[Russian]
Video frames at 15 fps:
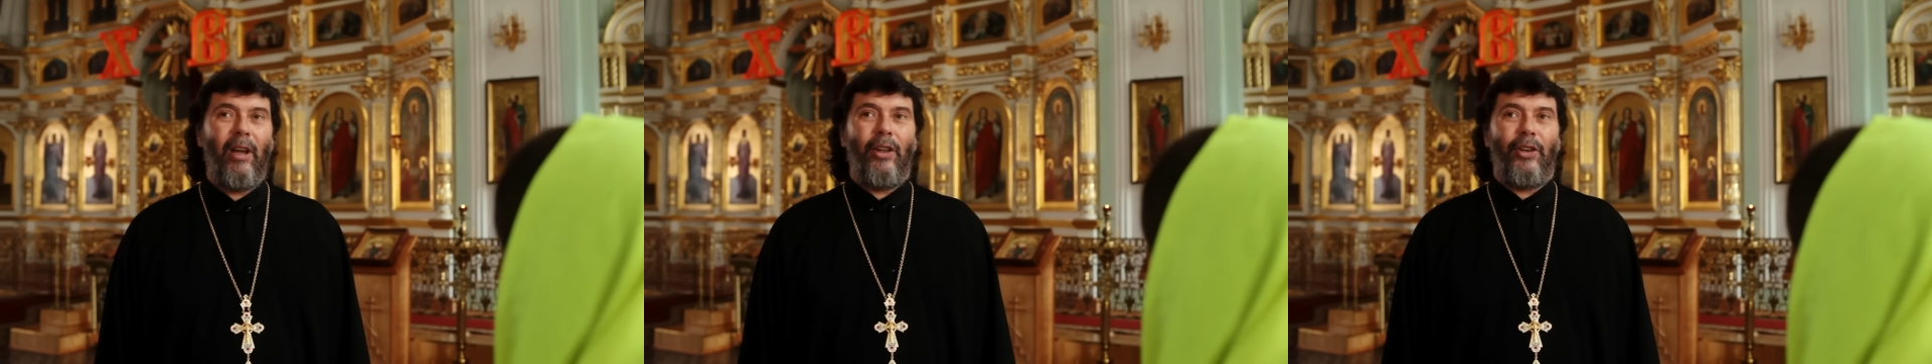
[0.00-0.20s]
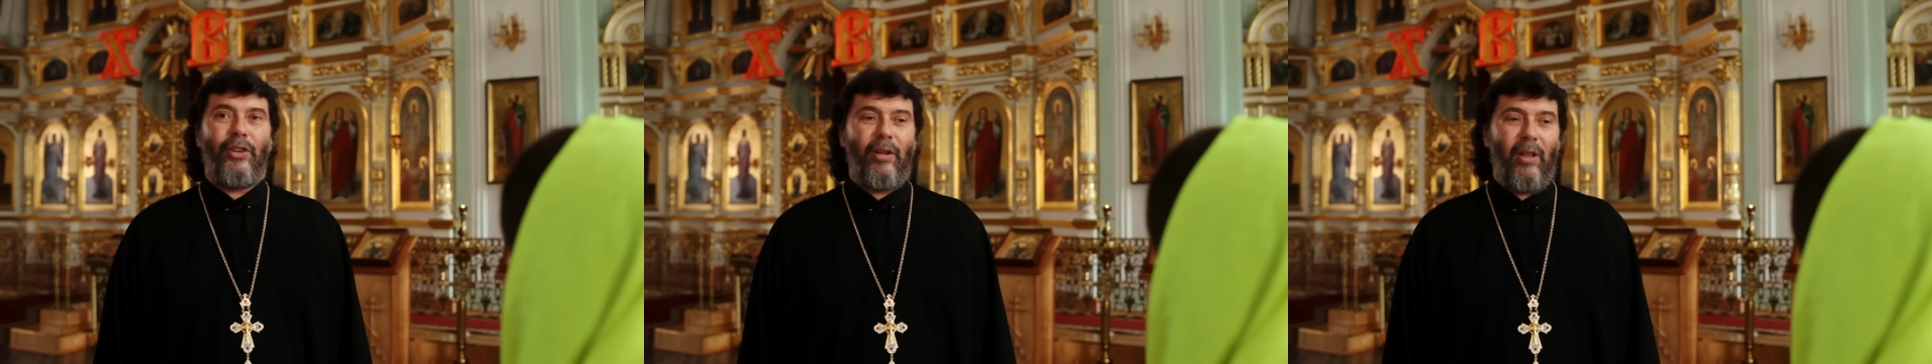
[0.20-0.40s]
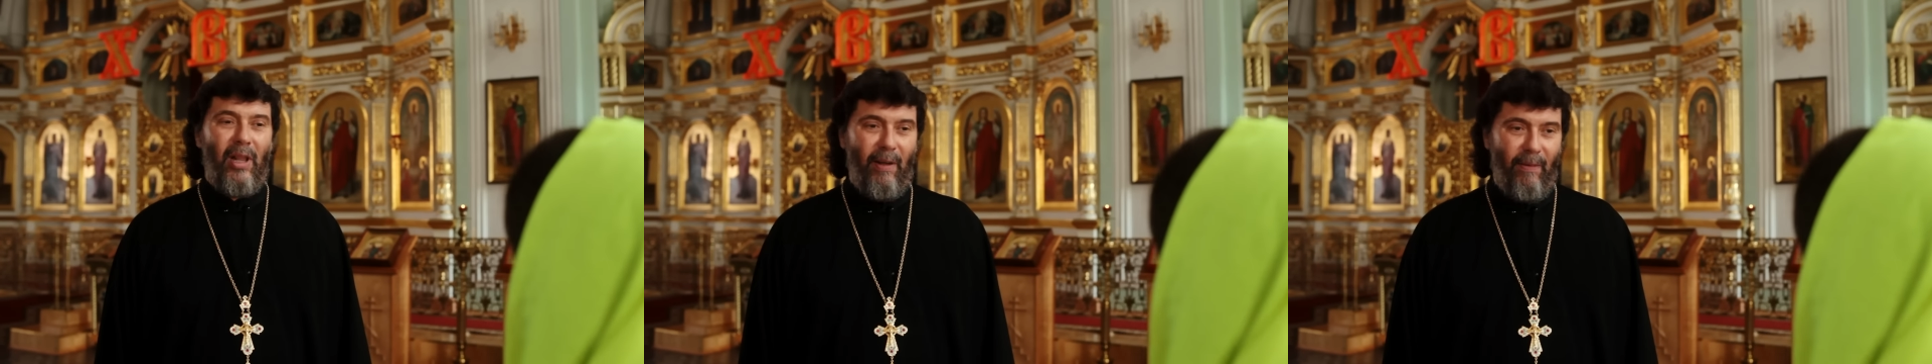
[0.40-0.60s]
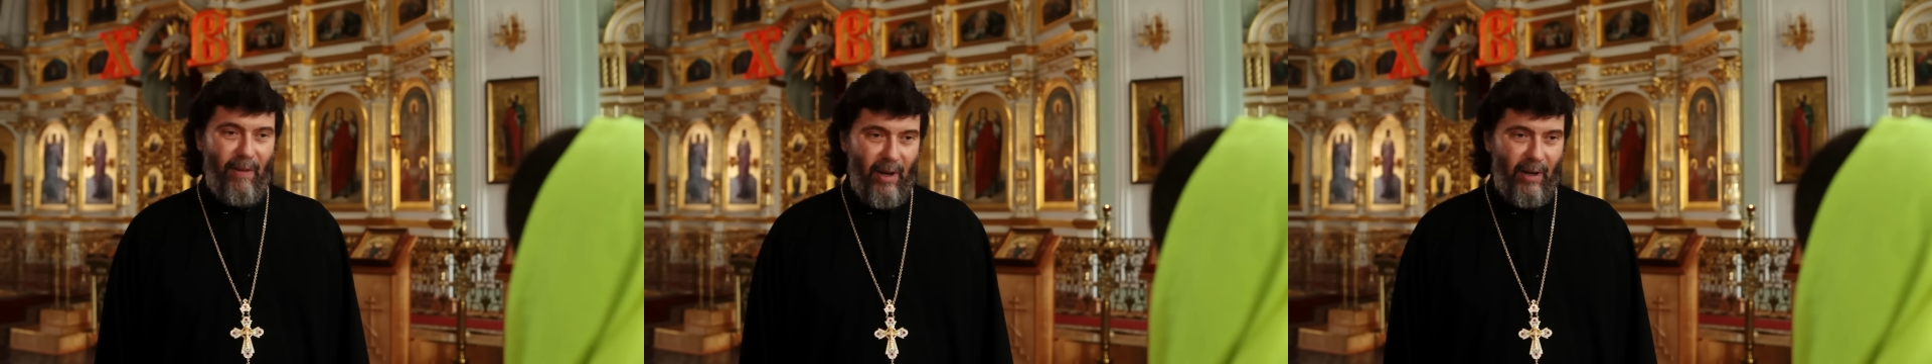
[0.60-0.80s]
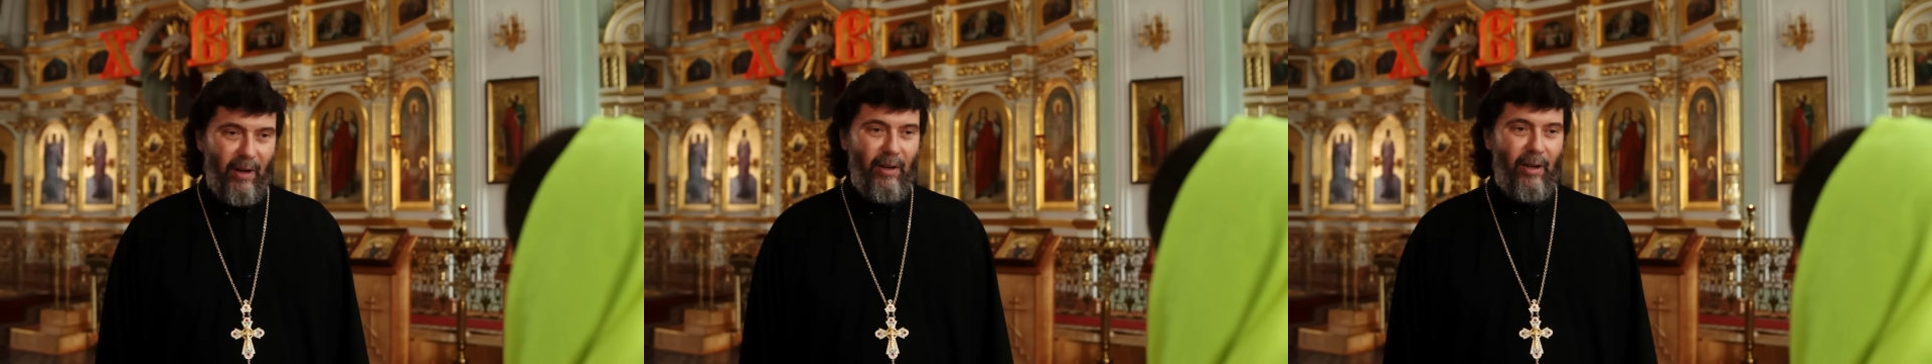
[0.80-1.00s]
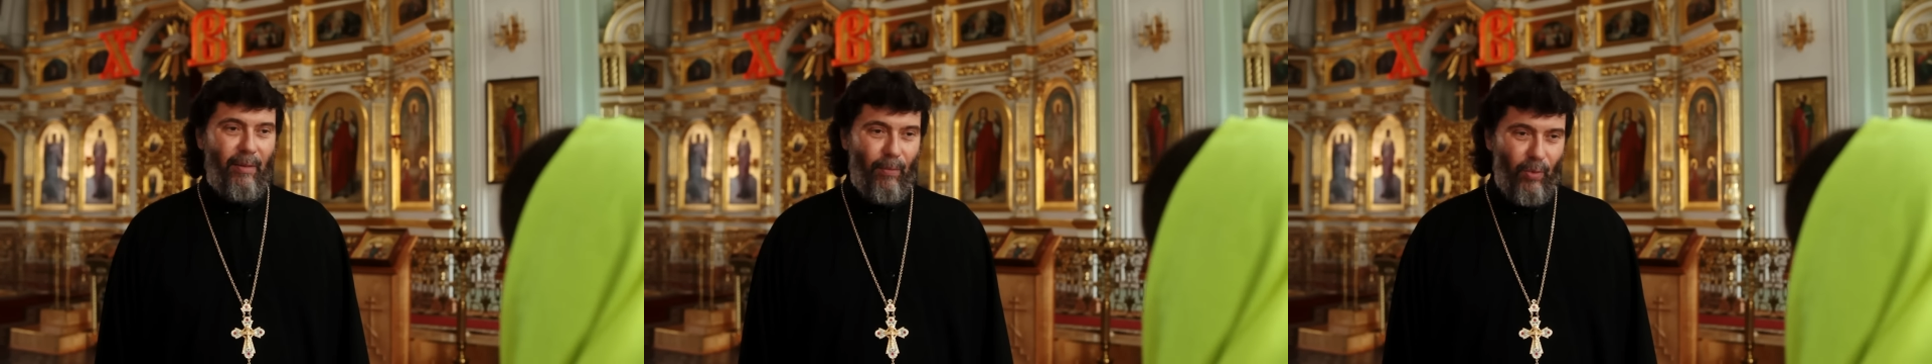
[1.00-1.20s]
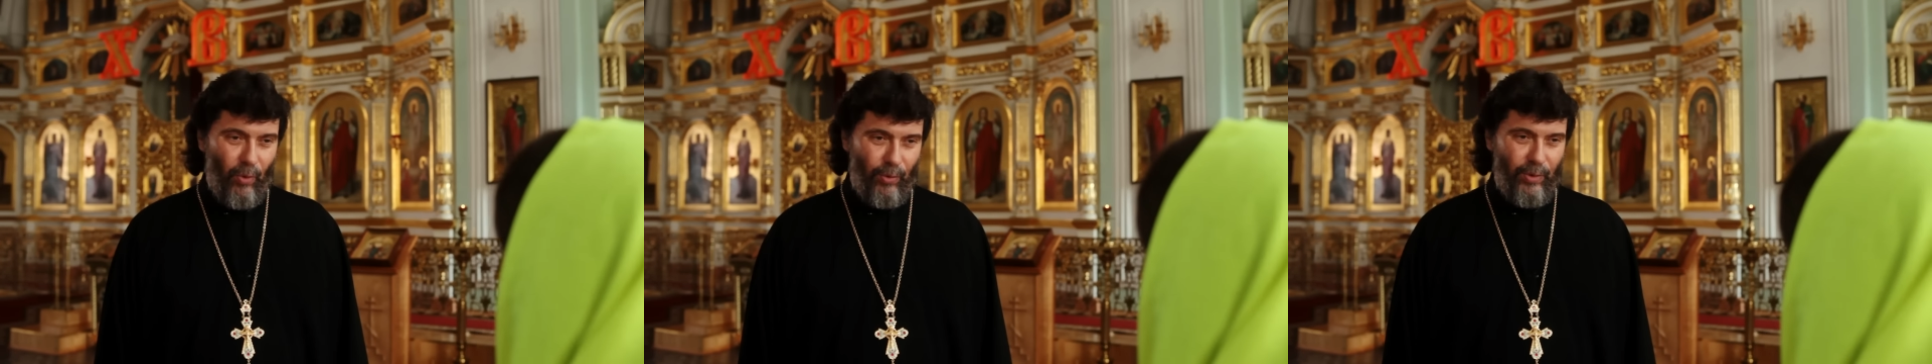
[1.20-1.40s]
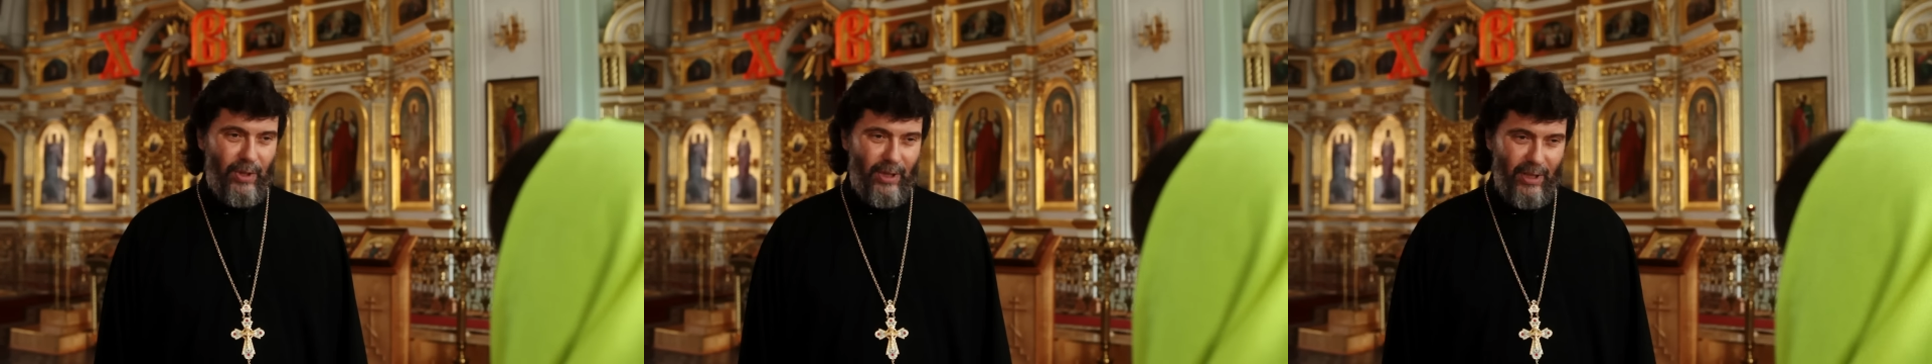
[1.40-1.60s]
человека не
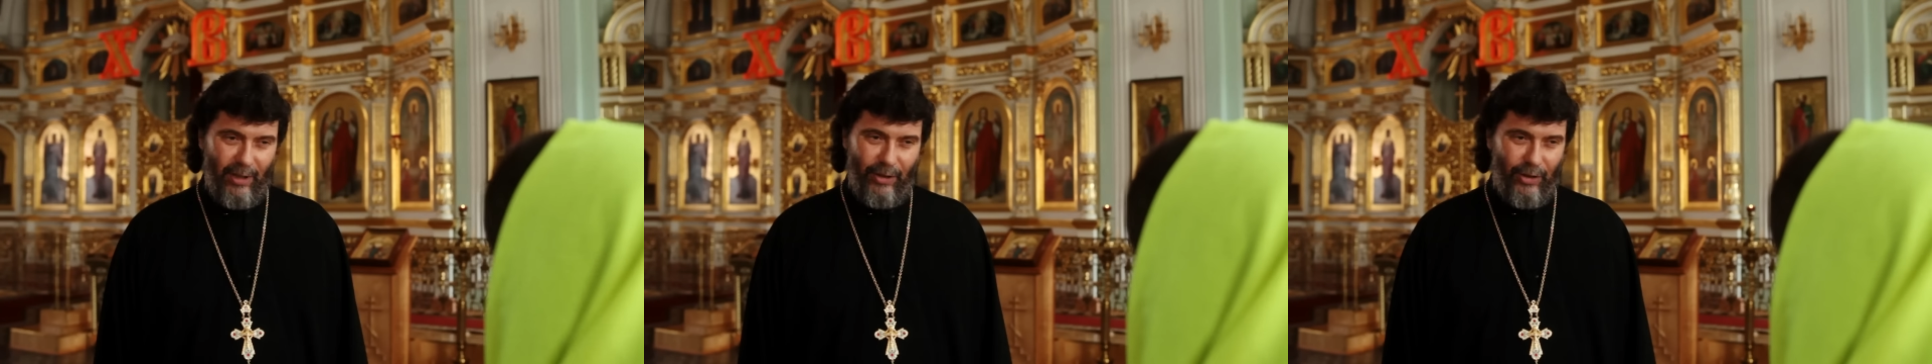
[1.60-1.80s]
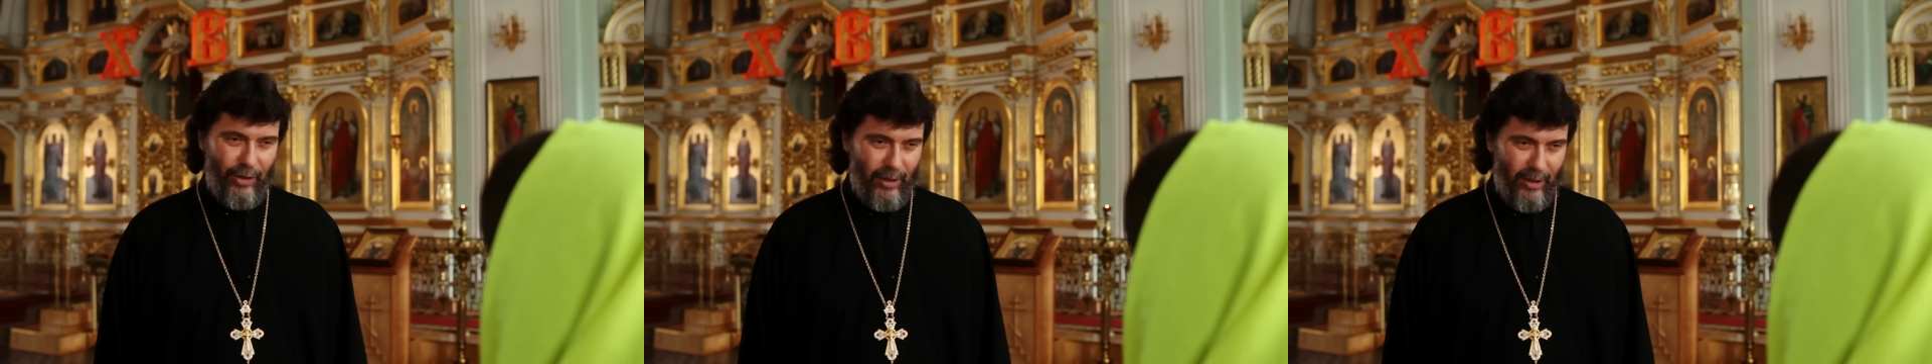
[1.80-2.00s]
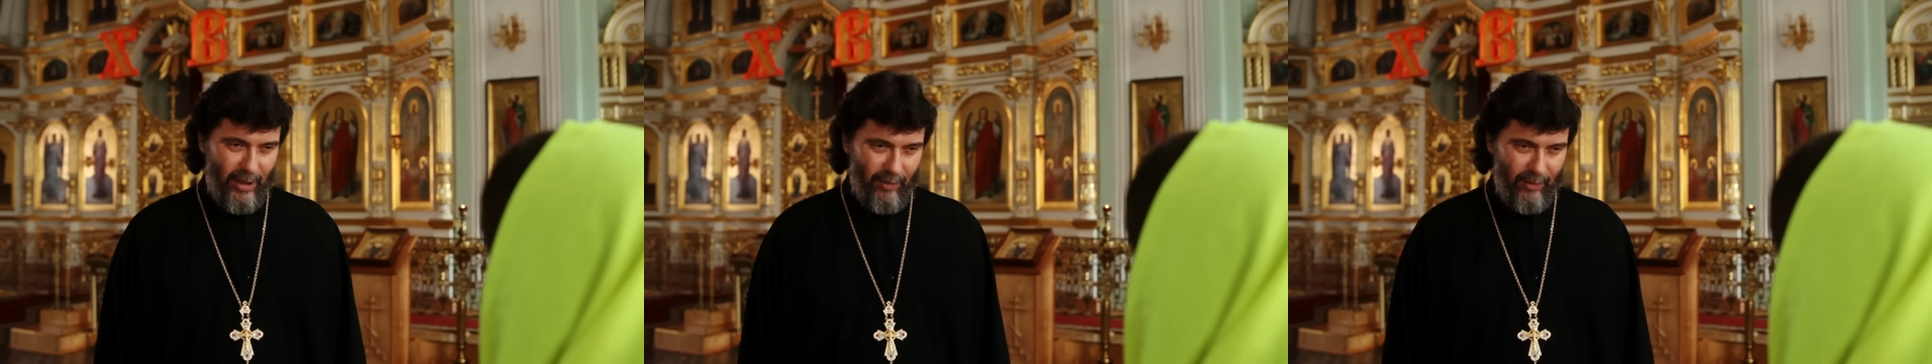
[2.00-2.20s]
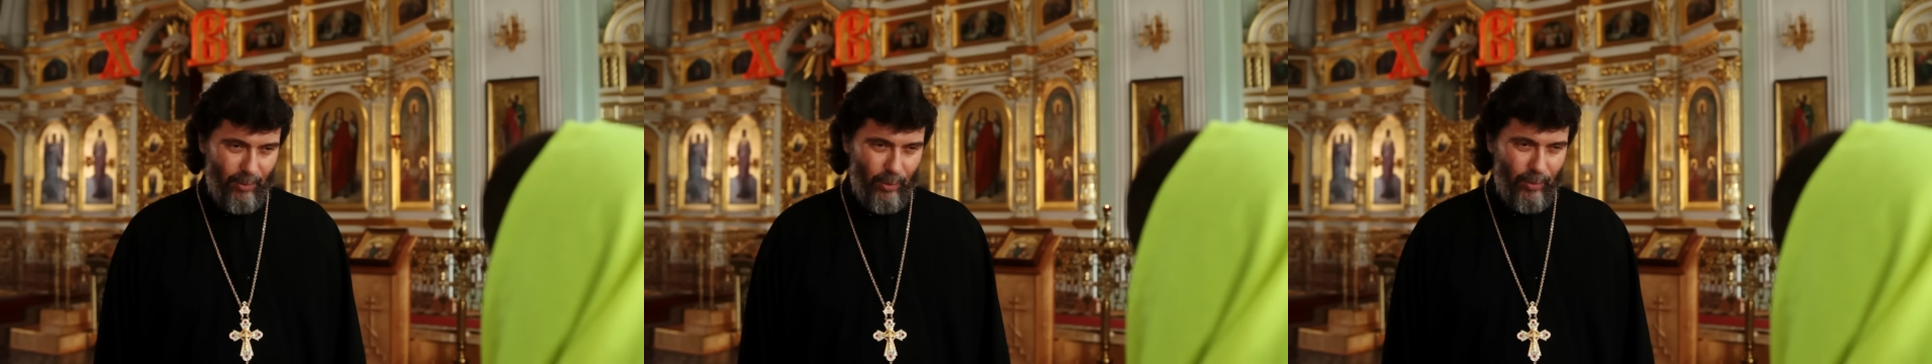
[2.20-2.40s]
могут сделать счастливым.